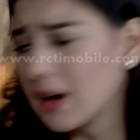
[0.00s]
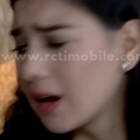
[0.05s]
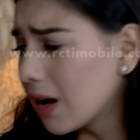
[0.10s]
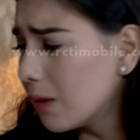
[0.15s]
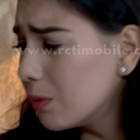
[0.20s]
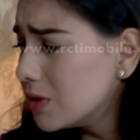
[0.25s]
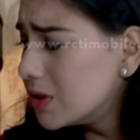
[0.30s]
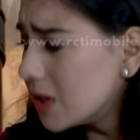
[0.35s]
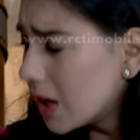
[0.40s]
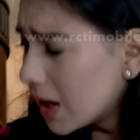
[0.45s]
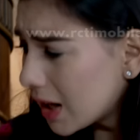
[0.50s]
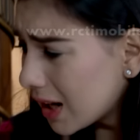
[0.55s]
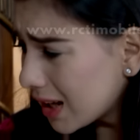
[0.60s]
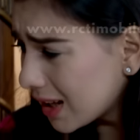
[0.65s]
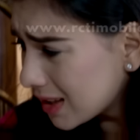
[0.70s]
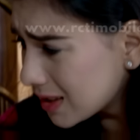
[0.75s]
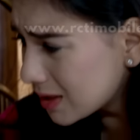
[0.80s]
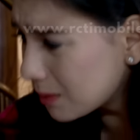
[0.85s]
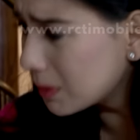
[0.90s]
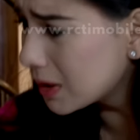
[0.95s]
Kamu jangan
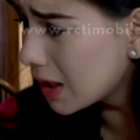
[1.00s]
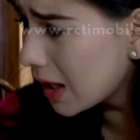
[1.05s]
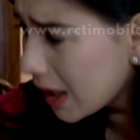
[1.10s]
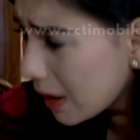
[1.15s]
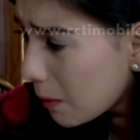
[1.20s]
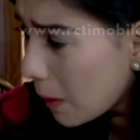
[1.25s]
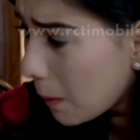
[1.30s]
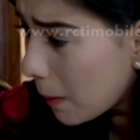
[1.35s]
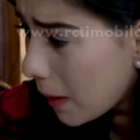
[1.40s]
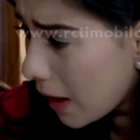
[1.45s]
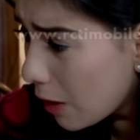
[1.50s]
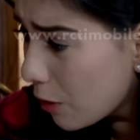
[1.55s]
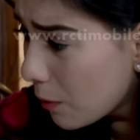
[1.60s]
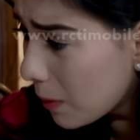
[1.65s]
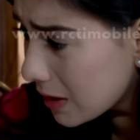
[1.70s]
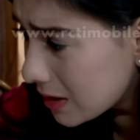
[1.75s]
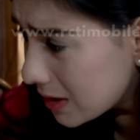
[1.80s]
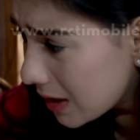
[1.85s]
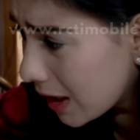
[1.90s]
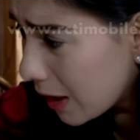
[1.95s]
nangis. sebentar lagi papa kamu
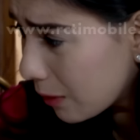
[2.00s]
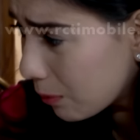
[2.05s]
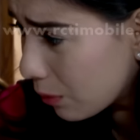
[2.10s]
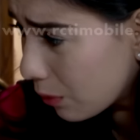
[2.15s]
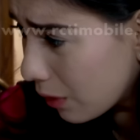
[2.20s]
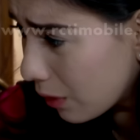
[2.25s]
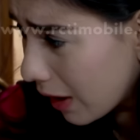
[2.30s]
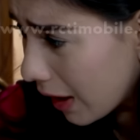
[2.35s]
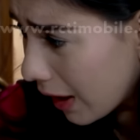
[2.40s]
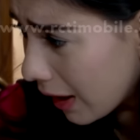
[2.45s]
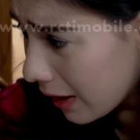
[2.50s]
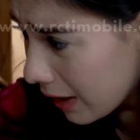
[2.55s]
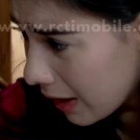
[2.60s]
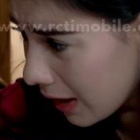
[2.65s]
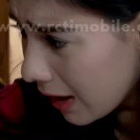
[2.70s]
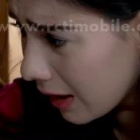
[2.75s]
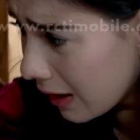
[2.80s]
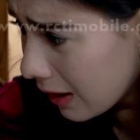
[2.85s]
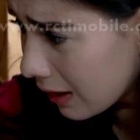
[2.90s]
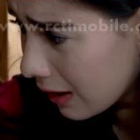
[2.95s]
pasti akan pulang ya.